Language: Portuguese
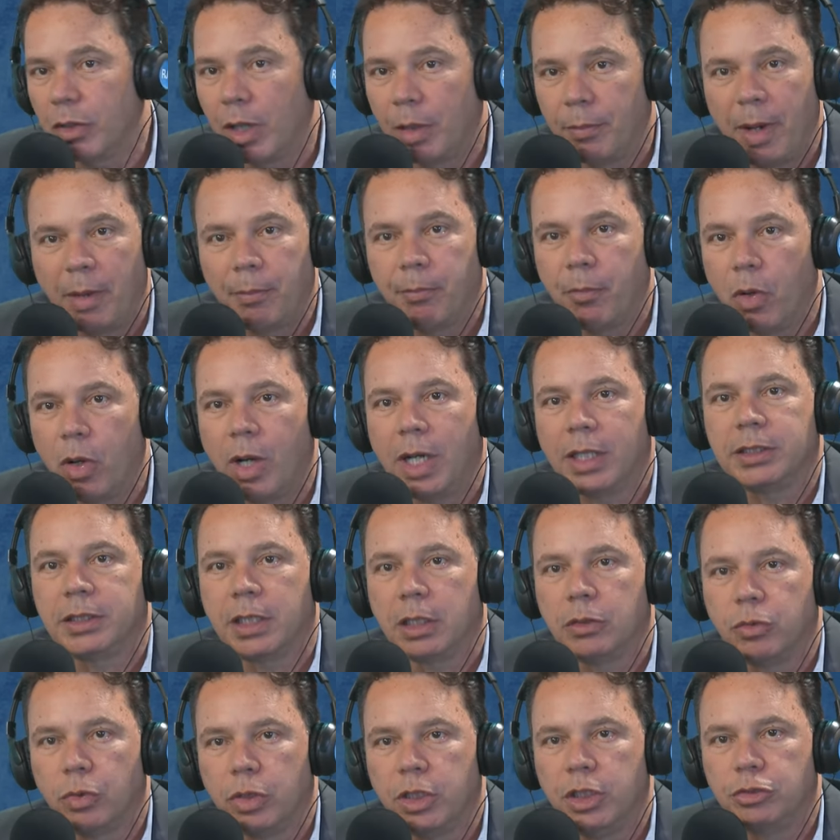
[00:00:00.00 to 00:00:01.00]
É uma
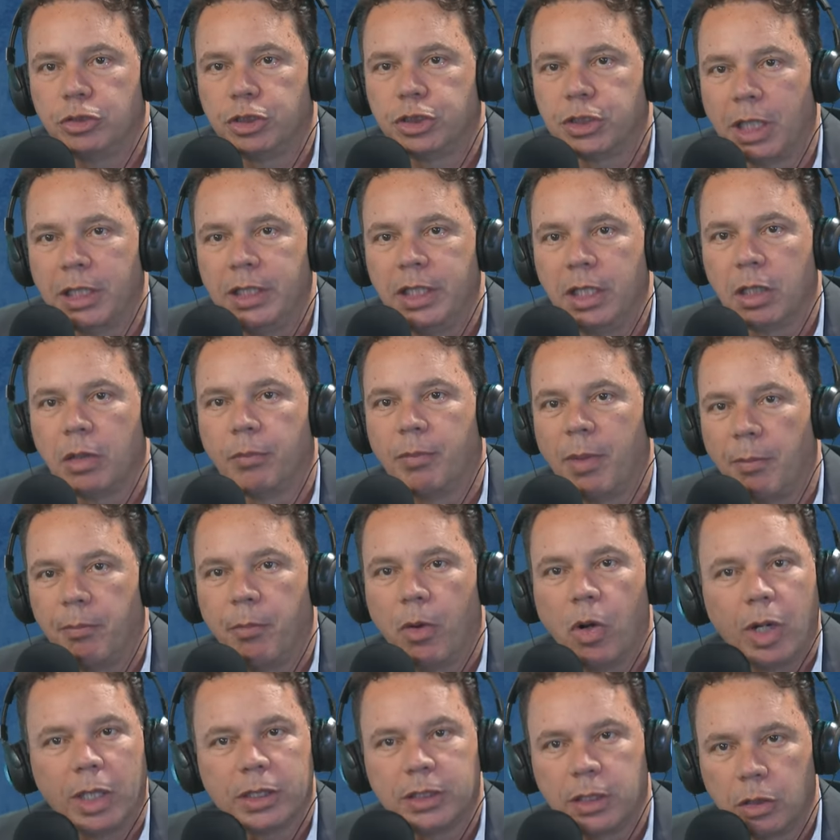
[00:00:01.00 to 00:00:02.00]
moda no Rio de Janeiro, é uma
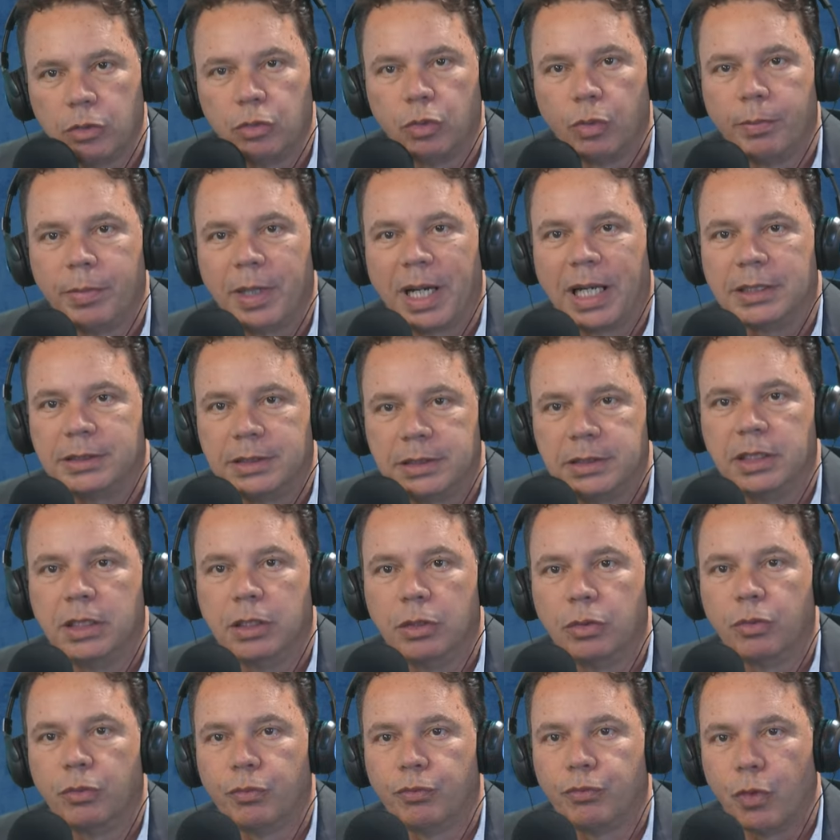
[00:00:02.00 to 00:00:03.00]
moda no
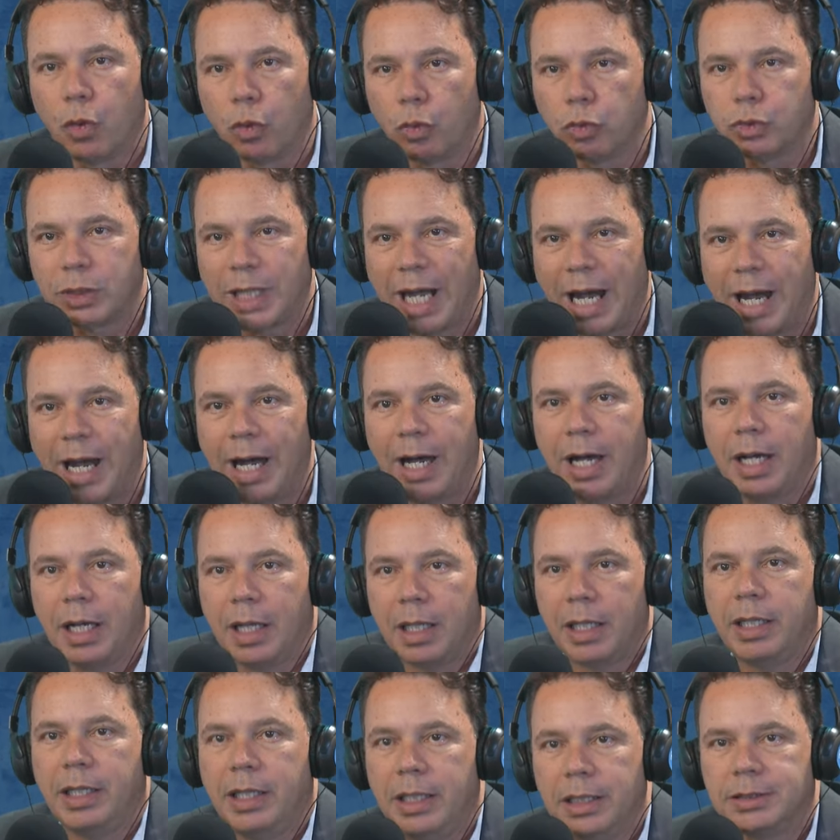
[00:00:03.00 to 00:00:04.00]
Brasil voltar
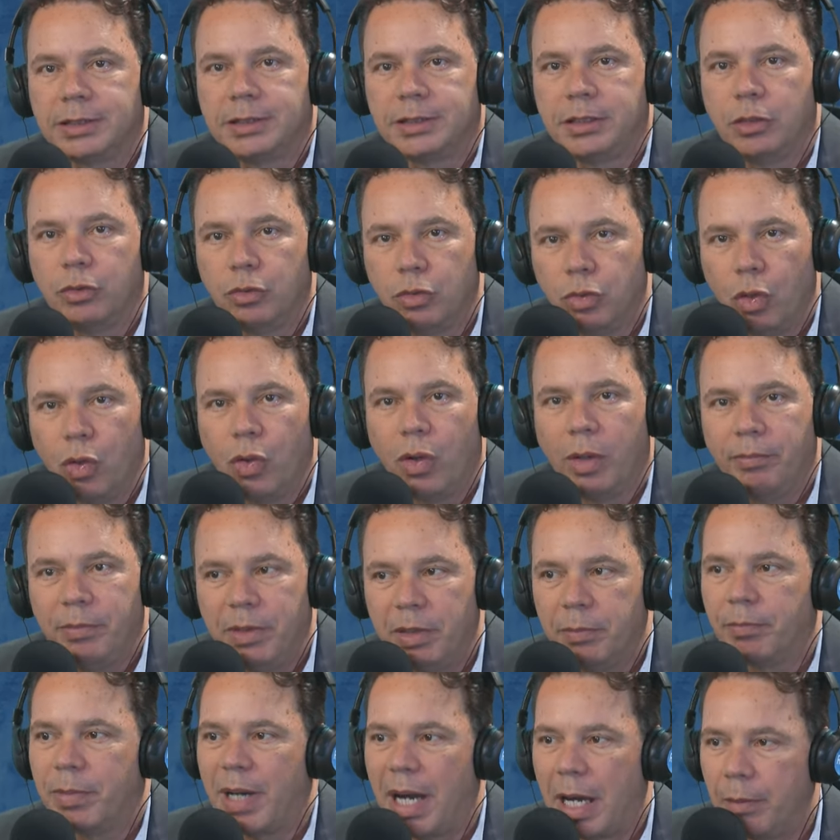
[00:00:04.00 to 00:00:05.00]
esse
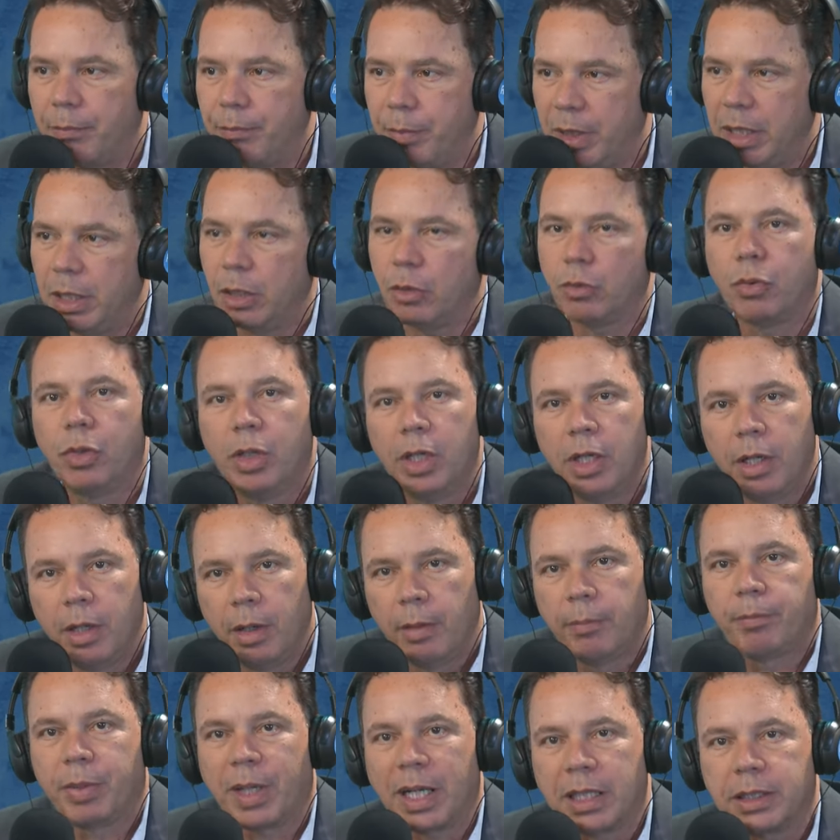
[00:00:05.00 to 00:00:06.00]
nome barbeiro
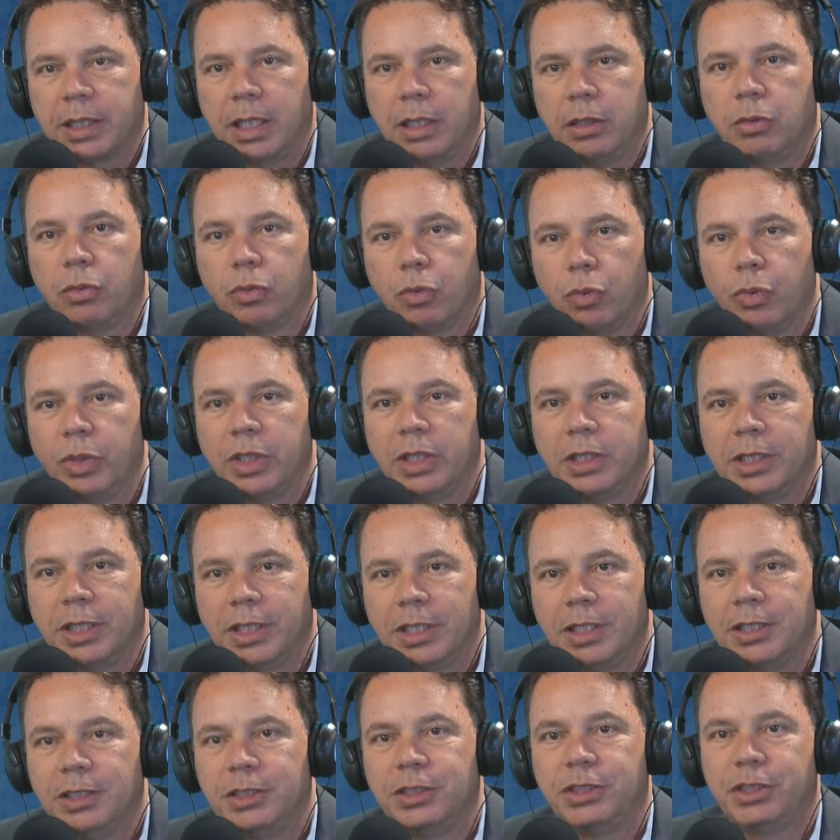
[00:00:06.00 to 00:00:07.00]
para quem
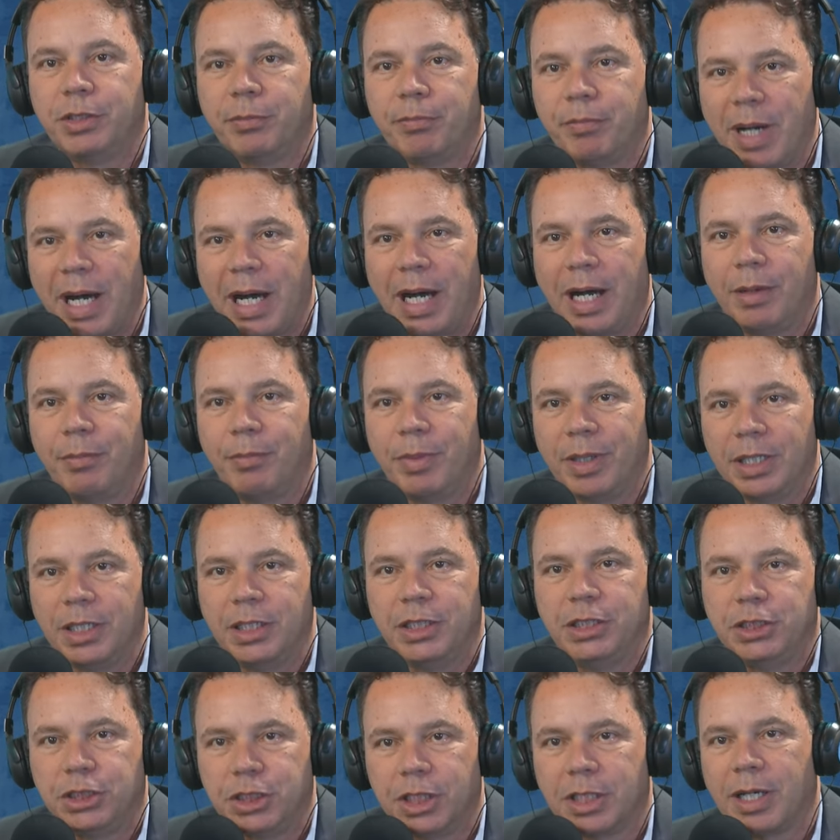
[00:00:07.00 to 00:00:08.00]
cuida de barba
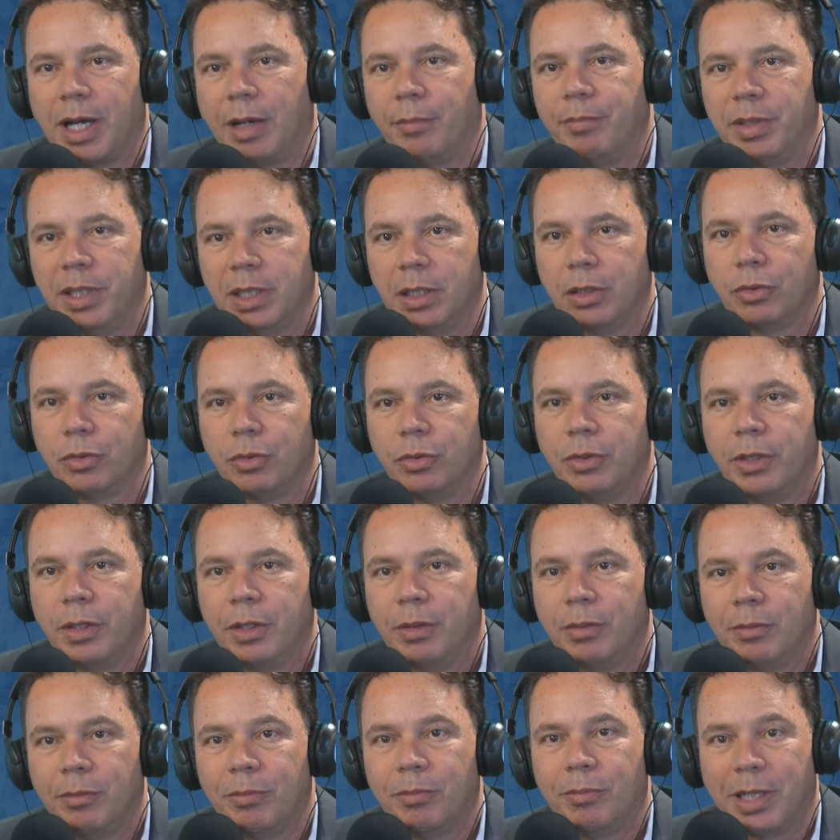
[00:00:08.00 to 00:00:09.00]
e de cabelo
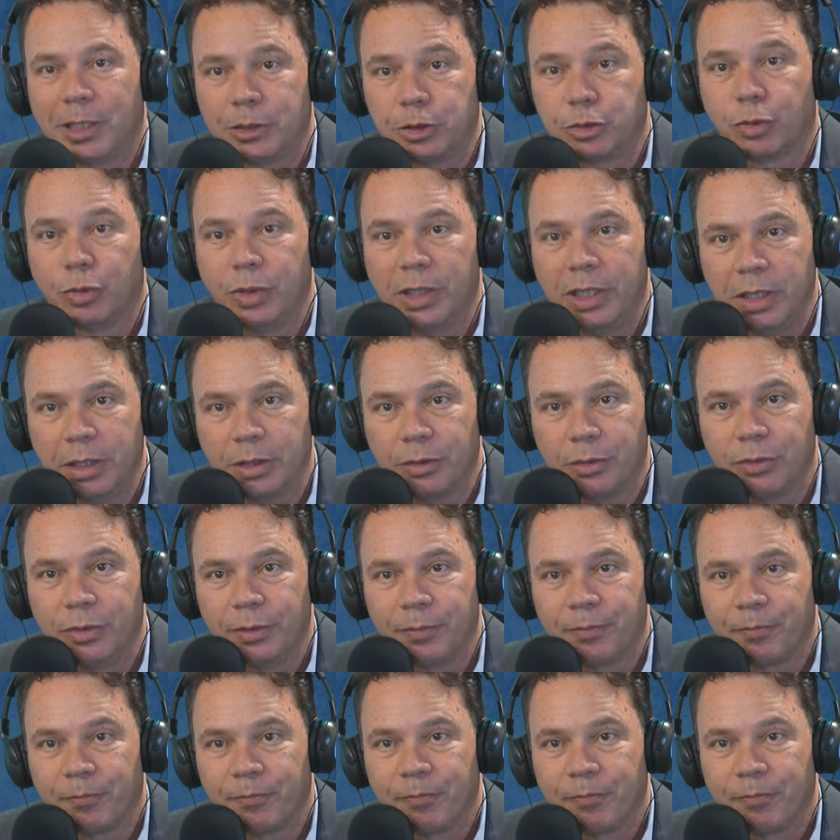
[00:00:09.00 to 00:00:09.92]
masculino.